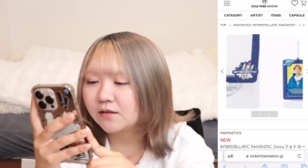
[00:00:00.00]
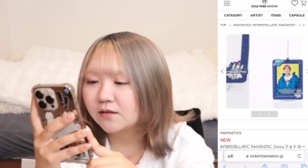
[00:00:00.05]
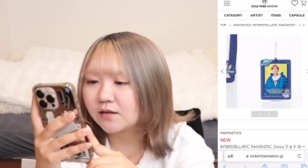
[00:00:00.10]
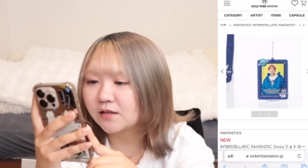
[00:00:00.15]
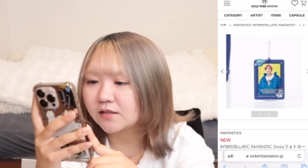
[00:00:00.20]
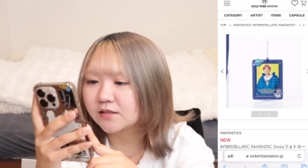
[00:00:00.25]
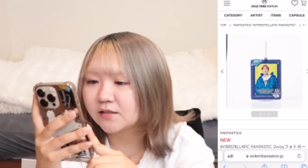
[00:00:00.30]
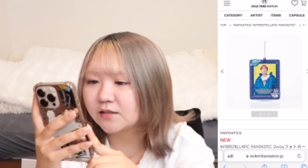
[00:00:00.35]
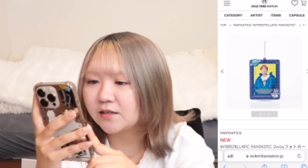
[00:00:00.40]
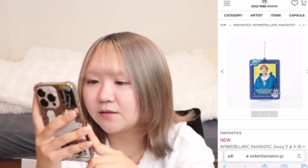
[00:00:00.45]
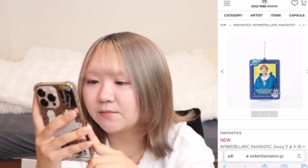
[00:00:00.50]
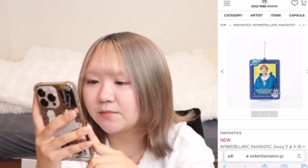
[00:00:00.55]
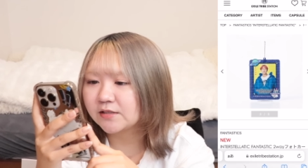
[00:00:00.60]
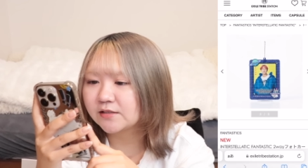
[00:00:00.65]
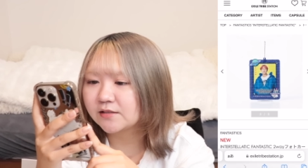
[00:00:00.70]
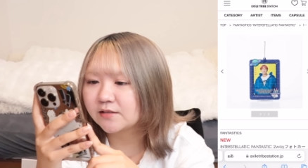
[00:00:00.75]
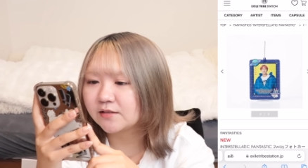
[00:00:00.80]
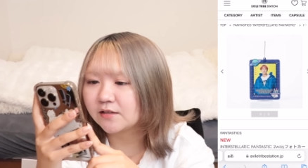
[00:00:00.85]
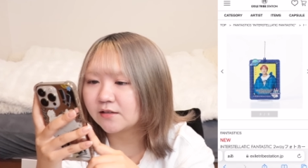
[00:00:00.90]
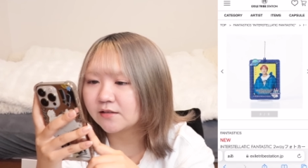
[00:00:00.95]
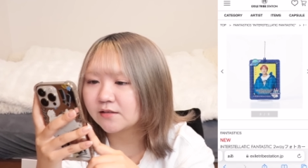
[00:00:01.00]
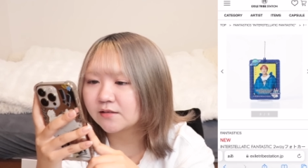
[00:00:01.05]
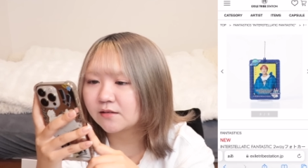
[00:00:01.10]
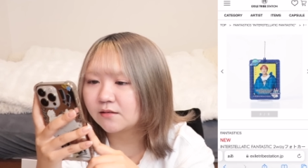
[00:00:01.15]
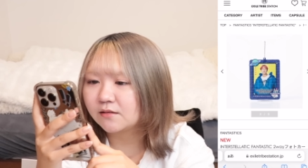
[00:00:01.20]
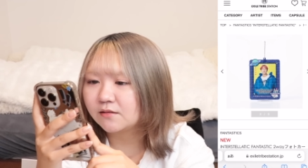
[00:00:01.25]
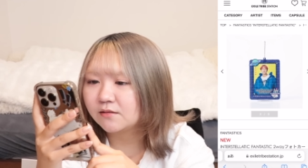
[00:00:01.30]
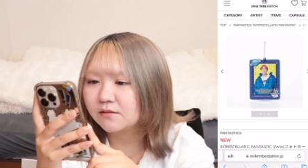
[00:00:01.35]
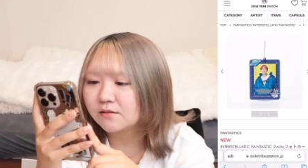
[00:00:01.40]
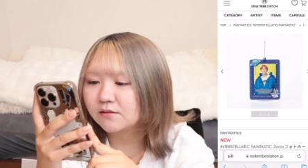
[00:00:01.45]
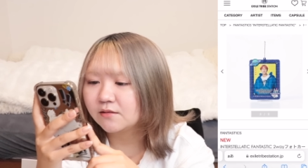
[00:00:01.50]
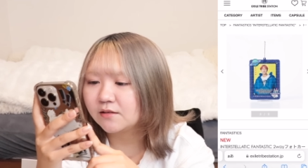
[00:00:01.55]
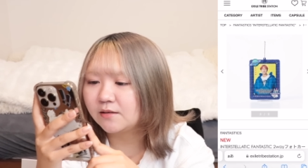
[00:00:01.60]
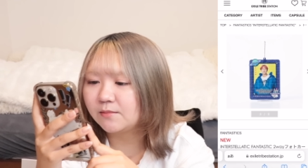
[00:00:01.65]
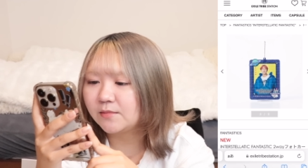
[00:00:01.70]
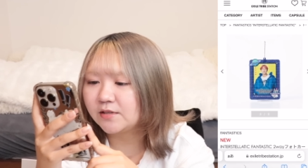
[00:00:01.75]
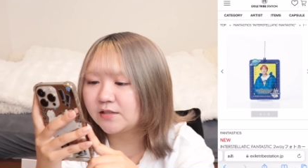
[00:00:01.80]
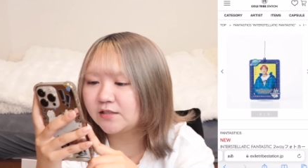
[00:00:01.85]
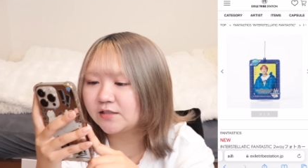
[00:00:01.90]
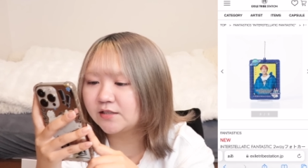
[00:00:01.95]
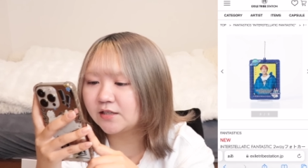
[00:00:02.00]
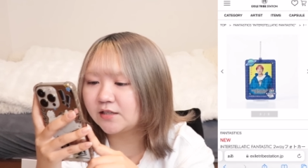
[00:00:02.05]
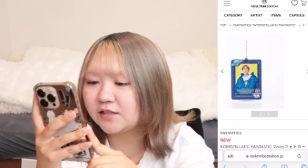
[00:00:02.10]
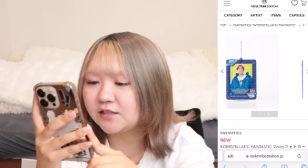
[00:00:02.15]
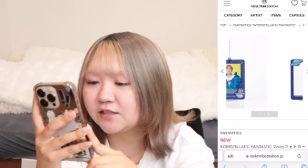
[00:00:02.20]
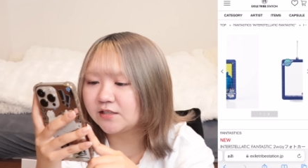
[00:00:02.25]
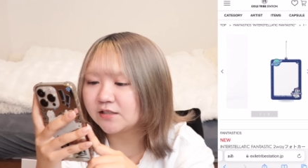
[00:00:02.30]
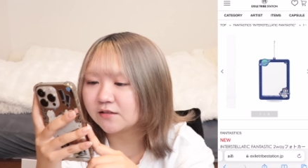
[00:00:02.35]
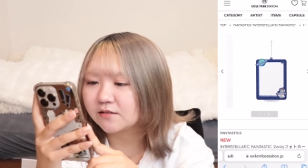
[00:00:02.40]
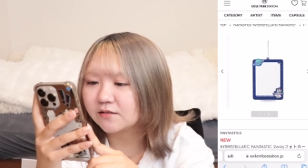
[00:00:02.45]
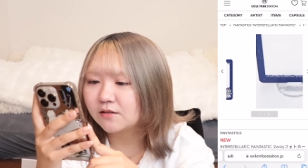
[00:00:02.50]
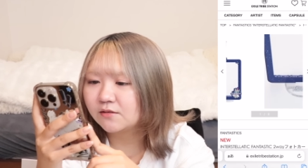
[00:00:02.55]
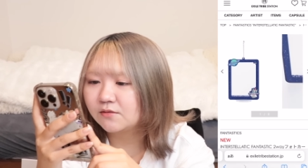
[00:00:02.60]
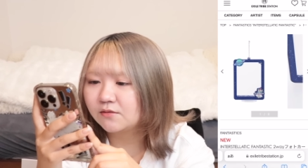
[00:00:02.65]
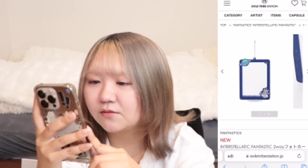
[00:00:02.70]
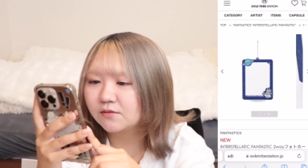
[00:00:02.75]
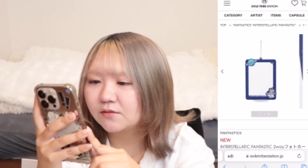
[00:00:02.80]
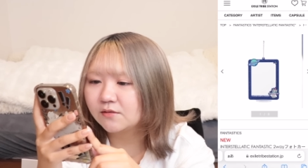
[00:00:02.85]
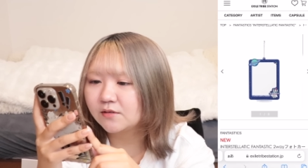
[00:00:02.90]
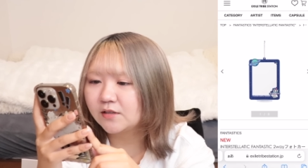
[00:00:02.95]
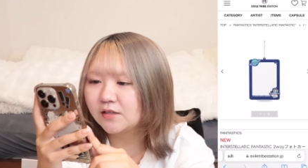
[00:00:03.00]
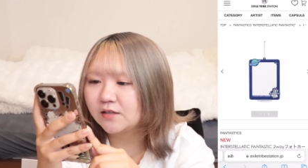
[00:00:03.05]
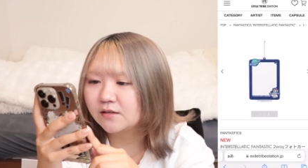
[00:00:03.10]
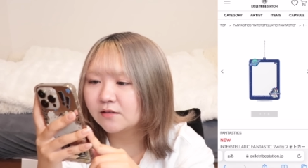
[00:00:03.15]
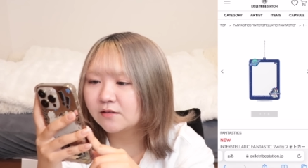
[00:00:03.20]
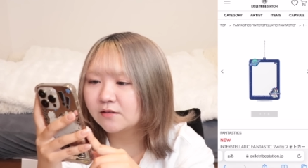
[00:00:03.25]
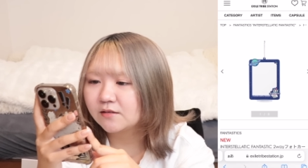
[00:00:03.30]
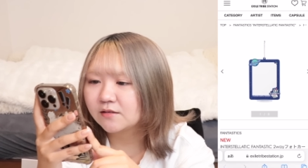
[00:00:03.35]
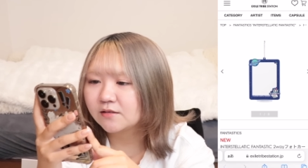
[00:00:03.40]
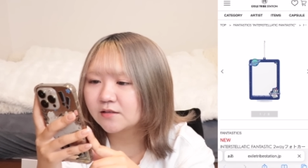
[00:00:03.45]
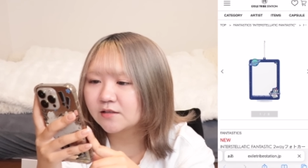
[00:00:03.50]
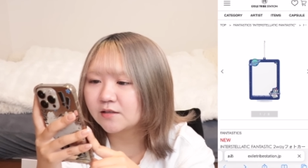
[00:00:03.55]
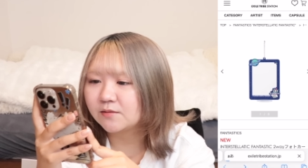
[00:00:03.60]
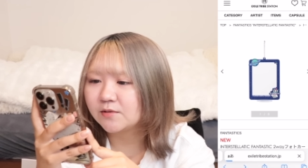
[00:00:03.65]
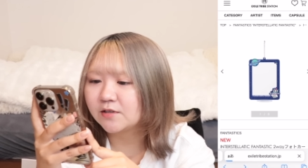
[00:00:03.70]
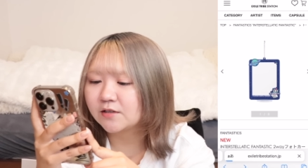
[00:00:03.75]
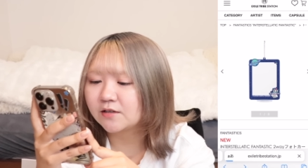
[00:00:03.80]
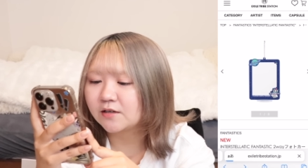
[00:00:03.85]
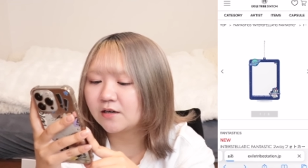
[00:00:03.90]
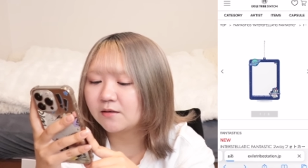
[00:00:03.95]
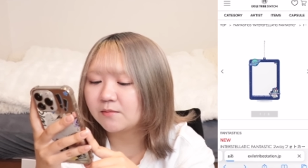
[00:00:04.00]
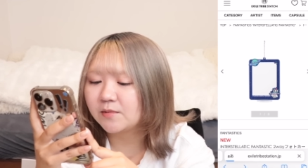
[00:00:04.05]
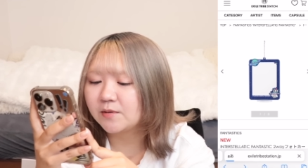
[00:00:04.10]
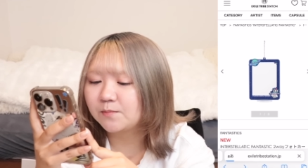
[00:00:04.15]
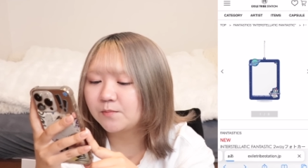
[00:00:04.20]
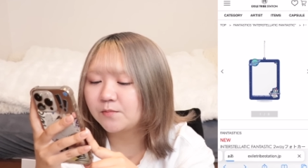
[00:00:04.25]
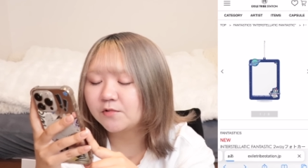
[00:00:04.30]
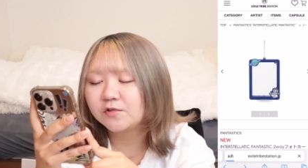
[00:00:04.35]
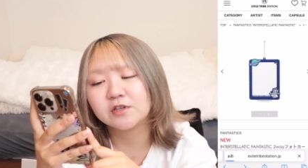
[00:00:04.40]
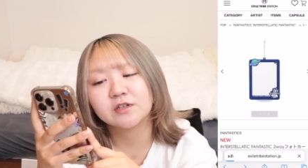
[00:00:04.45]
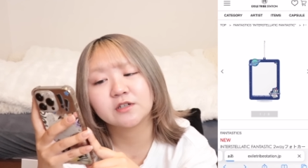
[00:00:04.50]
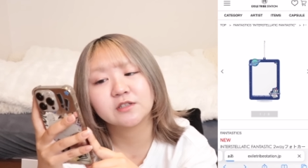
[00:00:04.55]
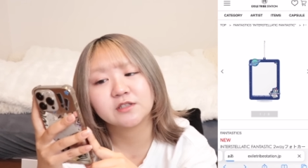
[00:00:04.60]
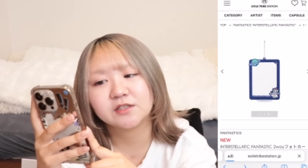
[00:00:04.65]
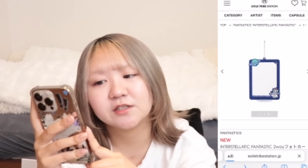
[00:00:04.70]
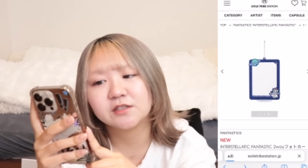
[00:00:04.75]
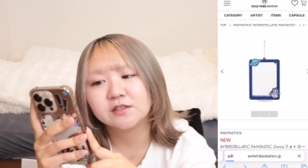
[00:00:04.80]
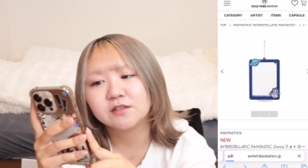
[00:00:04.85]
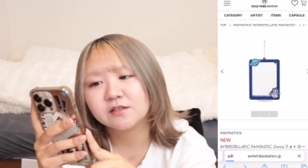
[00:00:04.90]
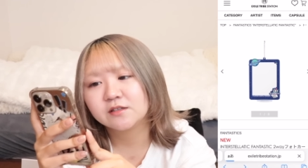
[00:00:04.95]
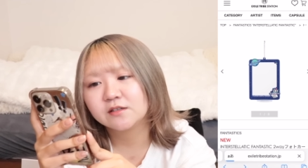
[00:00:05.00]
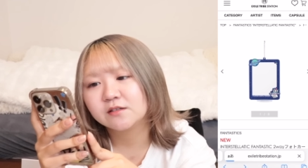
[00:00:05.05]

飾れますってやつか。え、めっちゃいいじゃん。なるほどね。しかもなんかラメっぽい感じ。